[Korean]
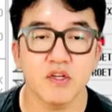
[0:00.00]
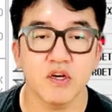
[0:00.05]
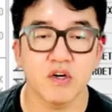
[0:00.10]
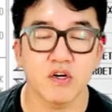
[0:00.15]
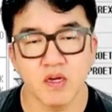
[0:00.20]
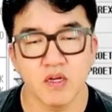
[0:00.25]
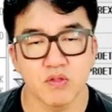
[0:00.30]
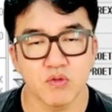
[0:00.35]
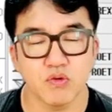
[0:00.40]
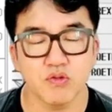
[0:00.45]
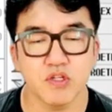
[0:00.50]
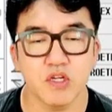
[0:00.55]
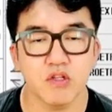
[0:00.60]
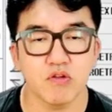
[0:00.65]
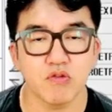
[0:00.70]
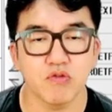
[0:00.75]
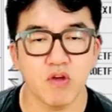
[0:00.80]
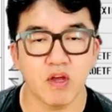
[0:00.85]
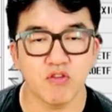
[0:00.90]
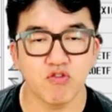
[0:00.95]
그래서
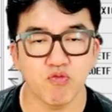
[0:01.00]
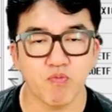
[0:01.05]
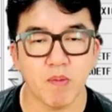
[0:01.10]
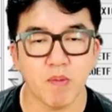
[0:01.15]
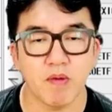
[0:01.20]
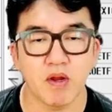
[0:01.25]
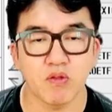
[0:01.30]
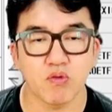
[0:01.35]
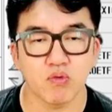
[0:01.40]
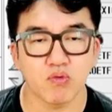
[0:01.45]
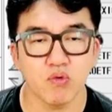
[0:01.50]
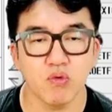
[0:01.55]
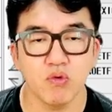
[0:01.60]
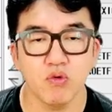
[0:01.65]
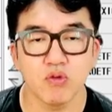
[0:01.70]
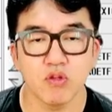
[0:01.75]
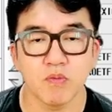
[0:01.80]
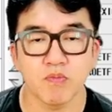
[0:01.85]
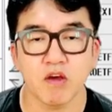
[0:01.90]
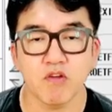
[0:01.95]
토스에서도 한 600만 원 정도
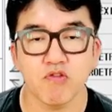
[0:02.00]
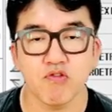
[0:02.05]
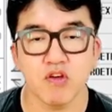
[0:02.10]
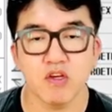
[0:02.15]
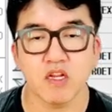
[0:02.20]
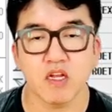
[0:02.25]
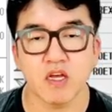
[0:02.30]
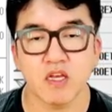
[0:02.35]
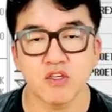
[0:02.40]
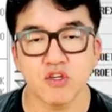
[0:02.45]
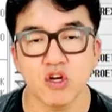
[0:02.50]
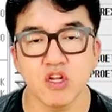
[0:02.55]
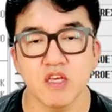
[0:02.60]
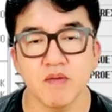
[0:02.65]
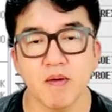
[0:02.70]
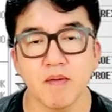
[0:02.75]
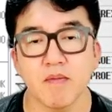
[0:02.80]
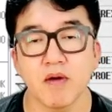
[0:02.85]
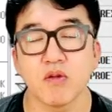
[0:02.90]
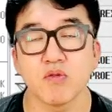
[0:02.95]
넘게 수익이 나서 한
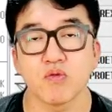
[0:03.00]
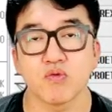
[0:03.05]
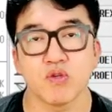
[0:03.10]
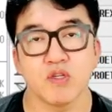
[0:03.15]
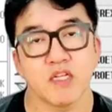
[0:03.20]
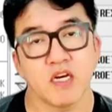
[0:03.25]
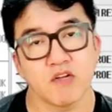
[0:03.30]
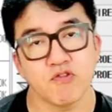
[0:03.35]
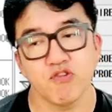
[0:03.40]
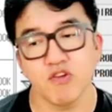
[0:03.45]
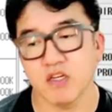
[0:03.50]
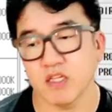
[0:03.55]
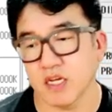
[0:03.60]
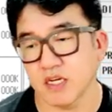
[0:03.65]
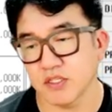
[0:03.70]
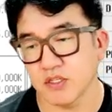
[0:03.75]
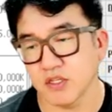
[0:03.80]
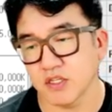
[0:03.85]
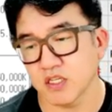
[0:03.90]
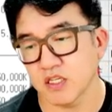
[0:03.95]
1,200만 원 정도 이상 수익이
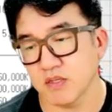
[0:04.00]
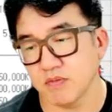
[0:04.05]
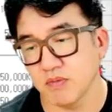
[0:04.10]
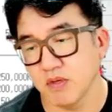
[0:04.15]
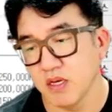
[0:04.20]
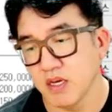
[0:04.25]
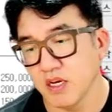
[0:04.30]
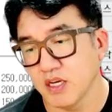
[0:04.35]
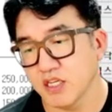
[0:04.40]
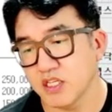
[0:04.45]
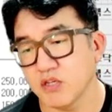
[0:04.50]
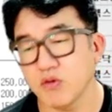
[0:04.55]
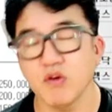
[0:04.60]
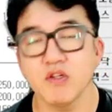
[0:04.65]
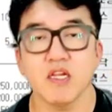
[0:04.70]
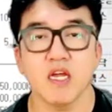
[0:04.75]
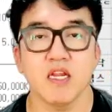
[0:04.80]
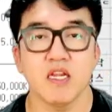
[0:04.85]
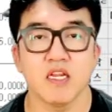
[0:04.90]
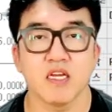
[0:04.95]
났어요. 지금 10월
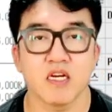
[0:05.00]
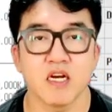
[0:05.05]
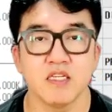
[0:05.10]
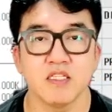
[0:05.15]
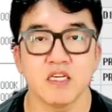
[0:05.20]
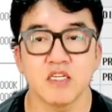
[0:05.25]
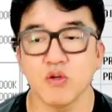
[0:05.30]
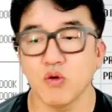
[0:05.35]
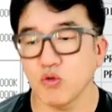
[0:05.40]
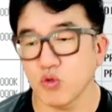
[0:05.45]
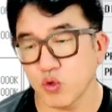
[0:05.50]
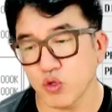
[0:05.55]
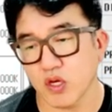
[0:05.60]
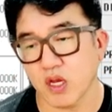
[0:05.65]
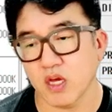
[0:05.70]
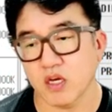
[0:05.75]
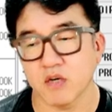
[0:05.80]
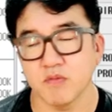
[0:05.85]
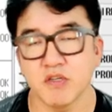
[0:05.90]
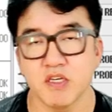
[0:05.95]
달이니까 이제 10월 초잖아요.
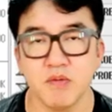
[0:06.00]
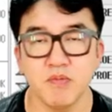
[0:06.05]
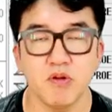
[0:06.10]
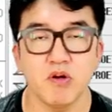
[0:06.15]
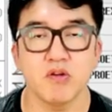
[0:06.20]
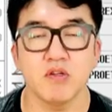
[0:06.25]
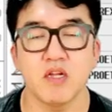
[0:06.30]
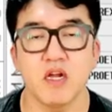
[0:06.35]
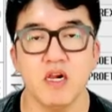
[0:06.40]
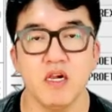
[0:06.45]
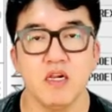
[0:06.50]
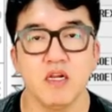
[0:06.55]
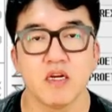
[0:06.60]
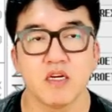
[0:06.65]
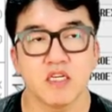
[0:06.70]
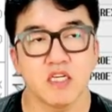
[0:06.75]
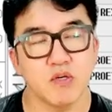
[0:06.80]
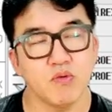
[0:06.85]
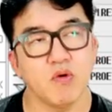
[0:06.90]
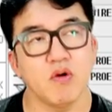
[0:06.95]
그럼 11월 달,
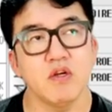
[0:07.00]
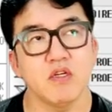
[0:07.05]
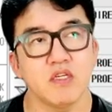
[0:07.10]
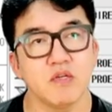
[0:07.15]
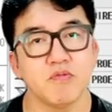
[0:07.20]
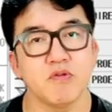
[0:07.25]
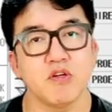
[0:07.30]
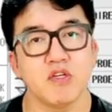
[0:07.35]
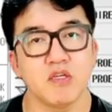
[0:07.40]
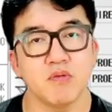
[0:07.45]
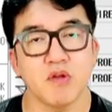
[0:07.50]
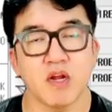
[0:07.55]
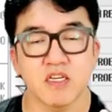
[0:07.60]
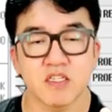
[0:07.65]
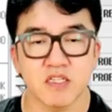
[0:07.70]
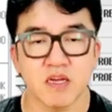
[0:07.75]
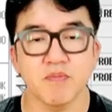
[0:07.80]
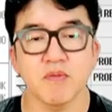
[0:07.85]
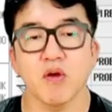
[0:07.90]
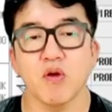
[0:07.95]
10월, 11월, 12월 아직
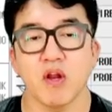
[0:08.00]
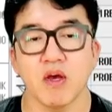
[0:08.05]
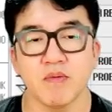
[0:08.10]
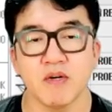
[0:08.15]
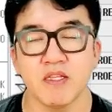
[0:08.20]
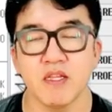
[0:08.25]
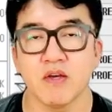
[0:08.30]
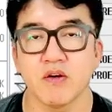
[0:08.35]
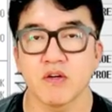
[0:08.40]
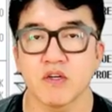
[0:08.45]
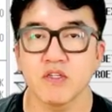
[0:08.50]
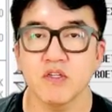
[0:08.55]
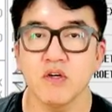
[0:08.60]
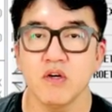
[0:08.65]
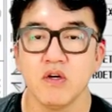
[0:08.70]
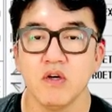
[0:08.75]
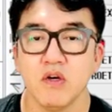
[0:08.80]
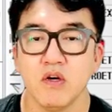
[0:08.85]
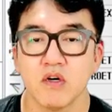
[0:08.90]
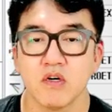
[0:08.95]
3개월 남았네요. 그죠?
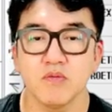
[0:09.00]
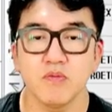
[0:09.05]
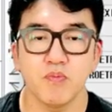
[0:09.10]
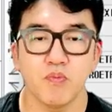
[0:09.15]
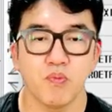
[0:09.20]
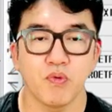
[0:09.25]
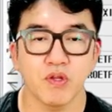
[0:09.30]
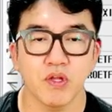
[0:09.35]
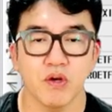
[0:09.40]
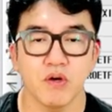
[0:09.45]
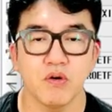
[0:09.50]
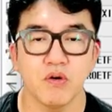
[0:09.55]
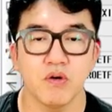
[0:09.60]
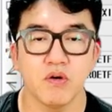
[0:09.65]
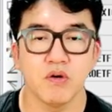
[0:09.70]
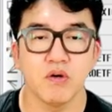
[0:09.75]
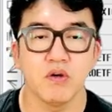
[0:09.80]
그럼 보세요.